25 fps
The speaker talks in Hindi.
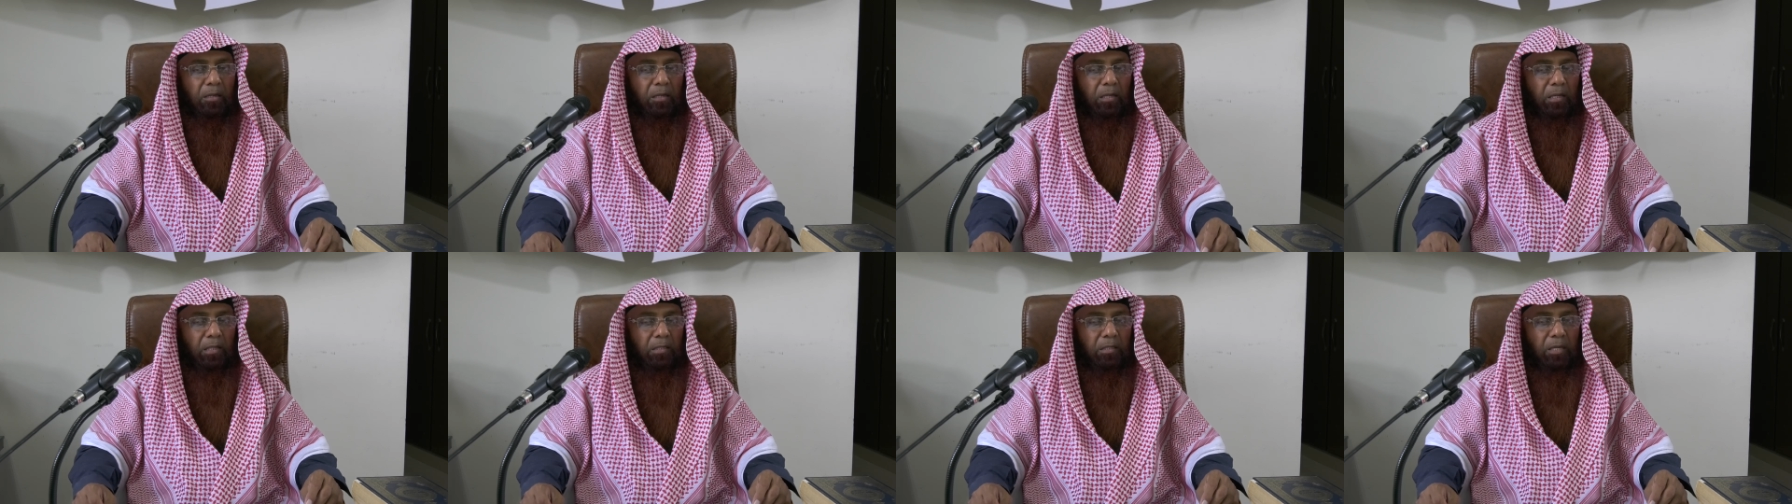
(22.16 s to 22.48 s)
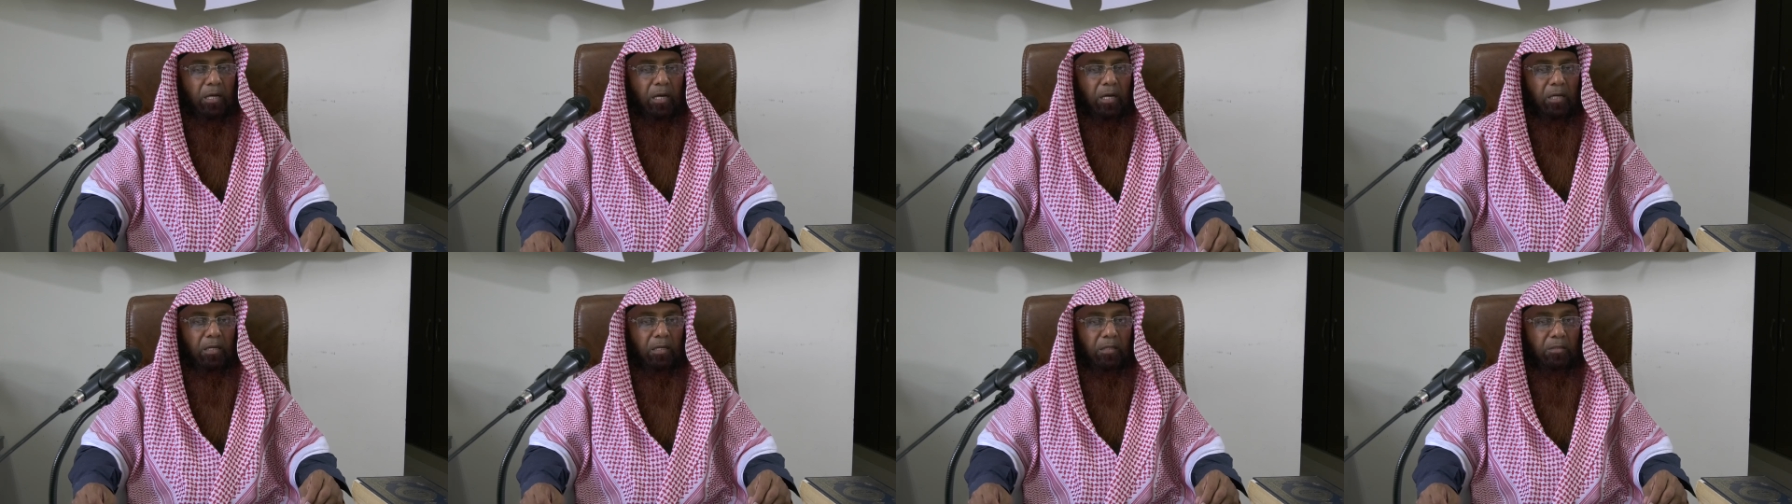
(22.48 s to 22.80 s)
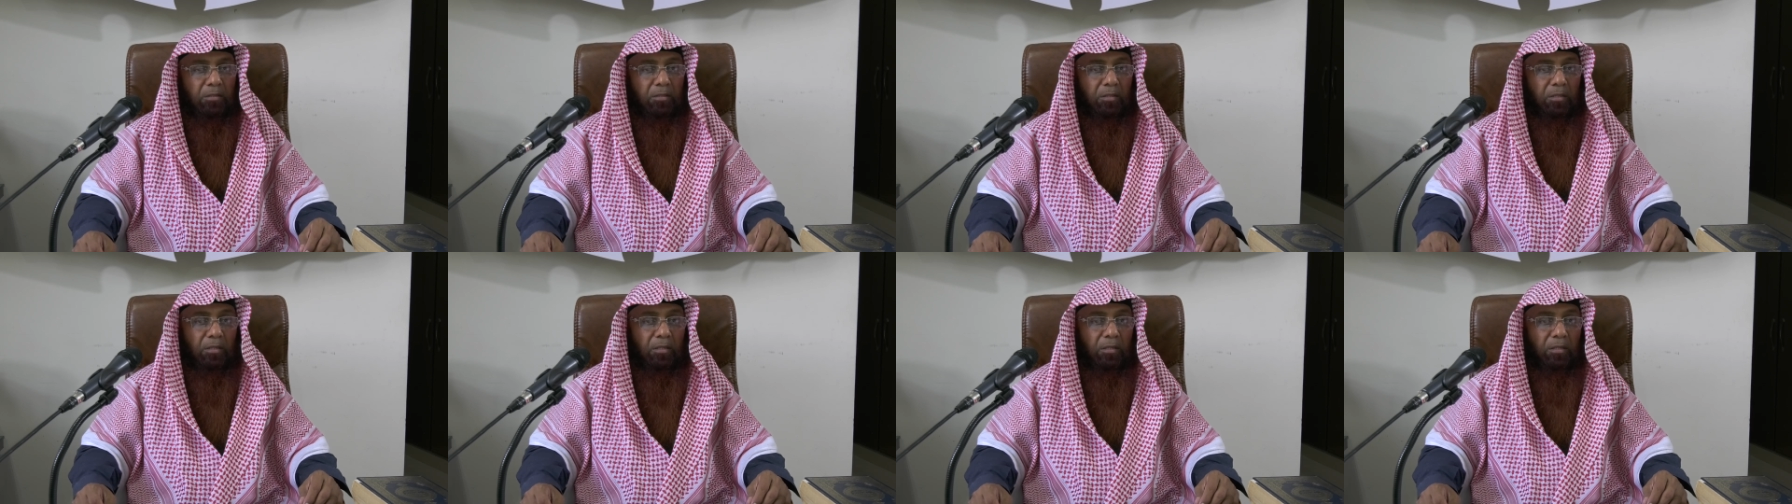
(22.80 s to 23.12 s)

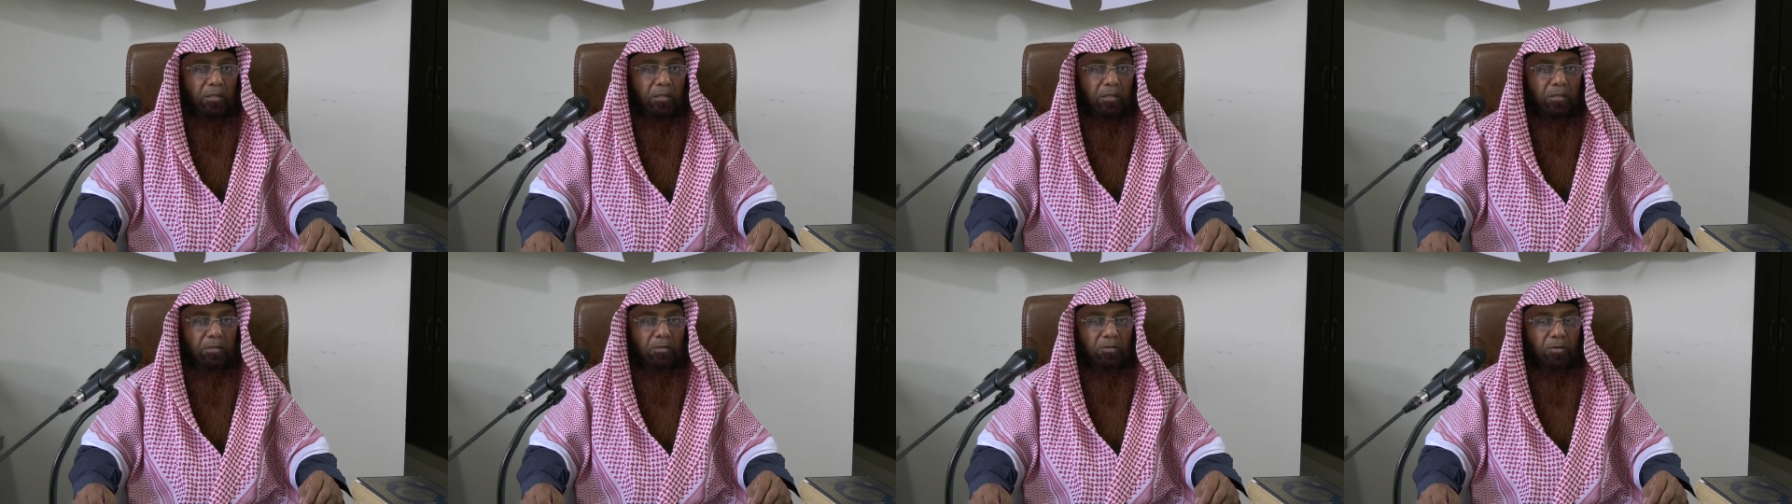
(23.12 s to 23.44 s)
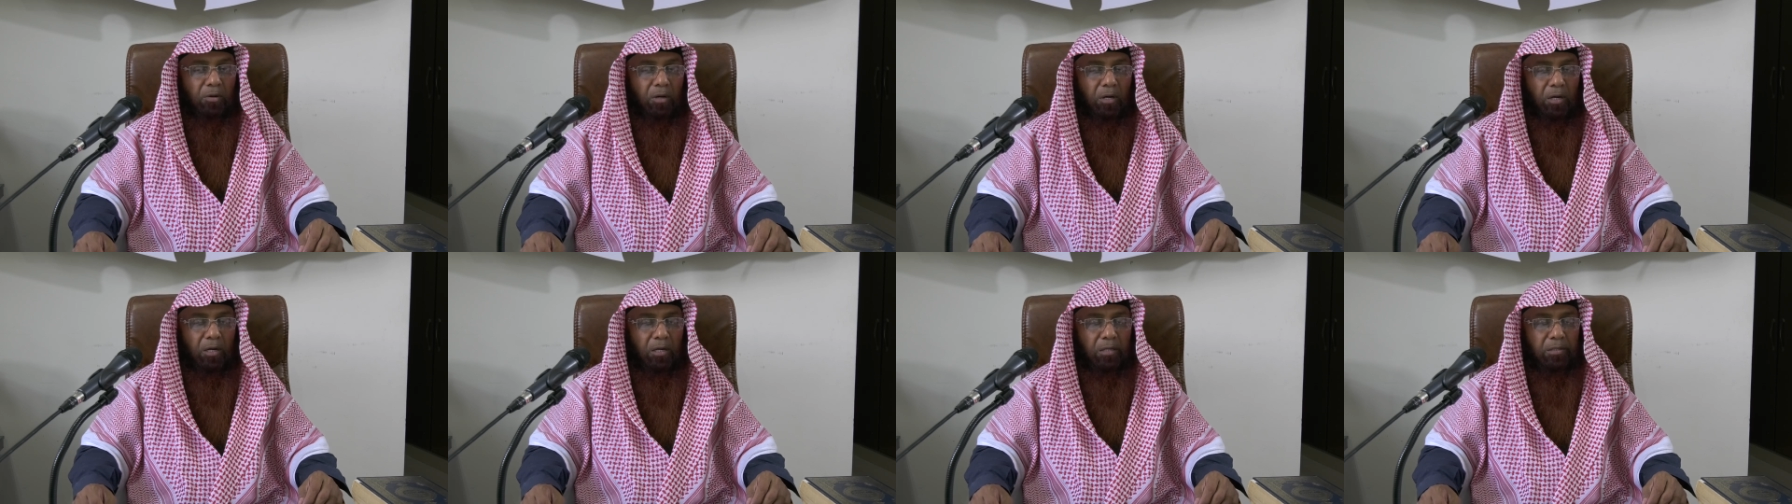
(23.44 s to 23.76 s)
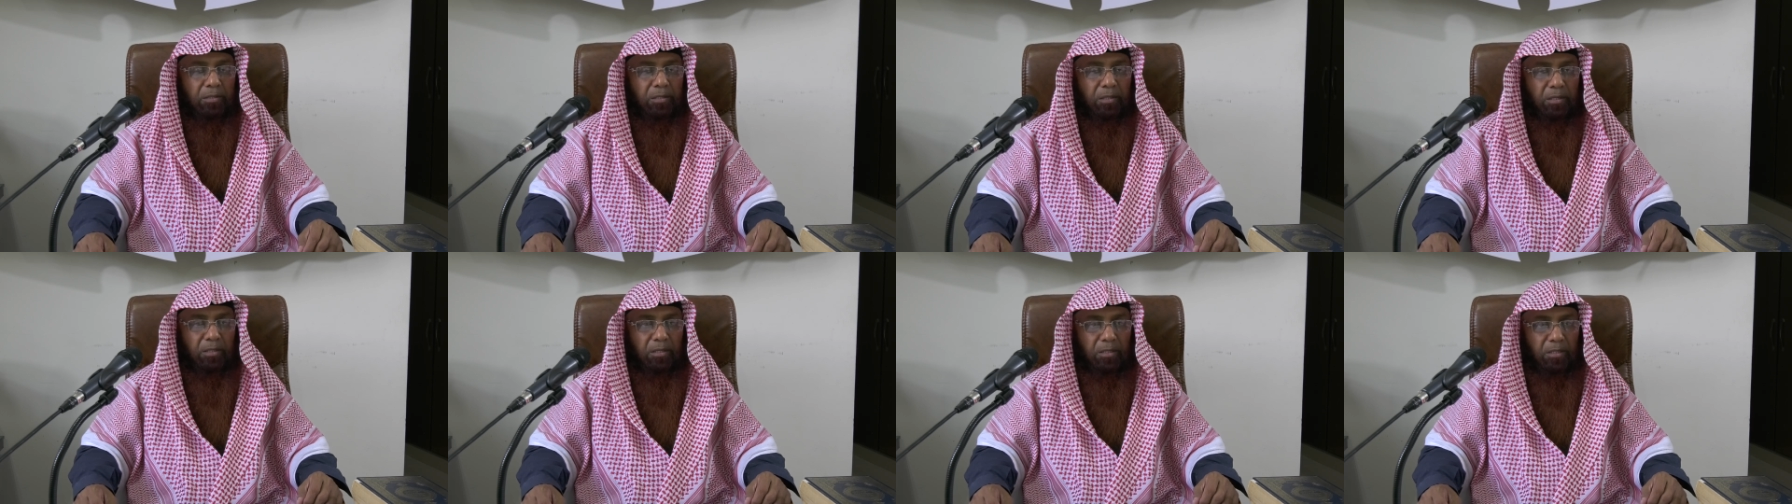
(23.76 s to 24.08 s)
हदायत की दुआ
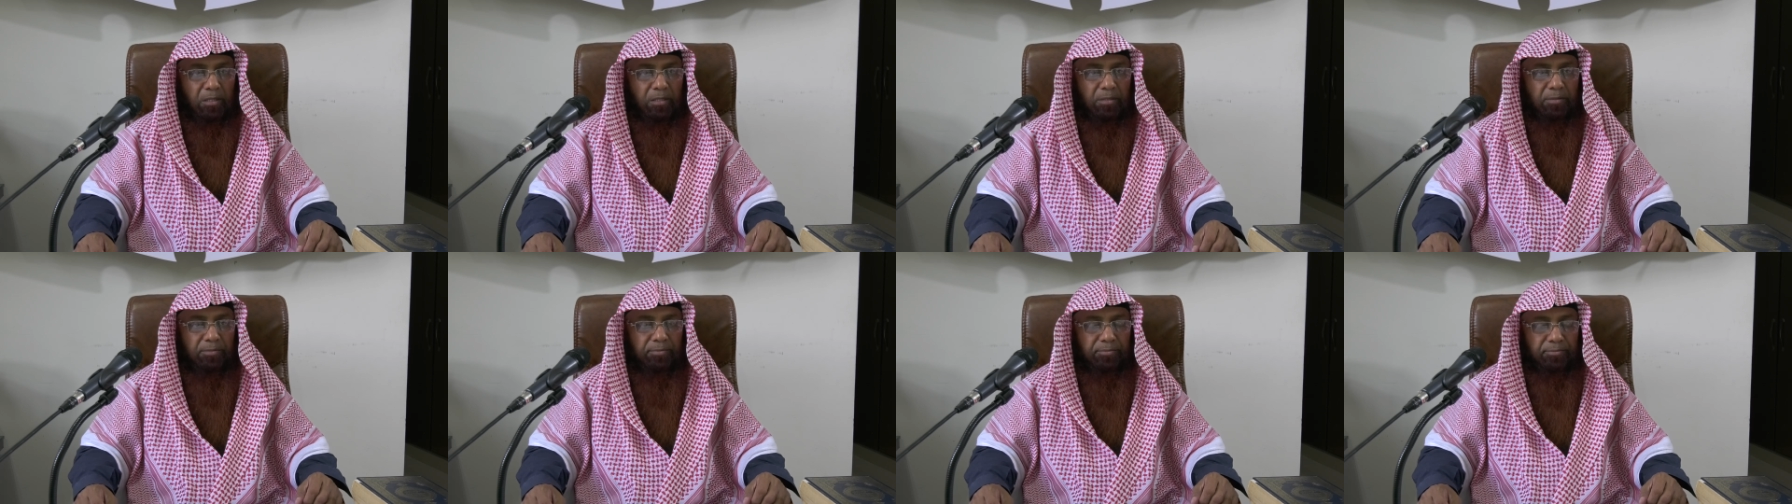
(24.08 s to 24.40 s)
करना